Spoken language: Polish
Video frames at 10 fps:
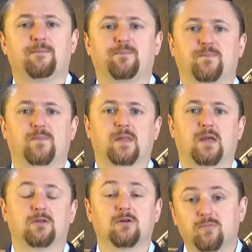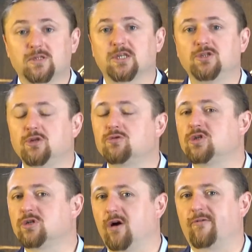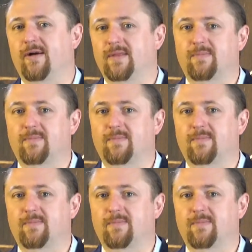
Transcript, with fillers: Mm, no, postać nietuzinkowa,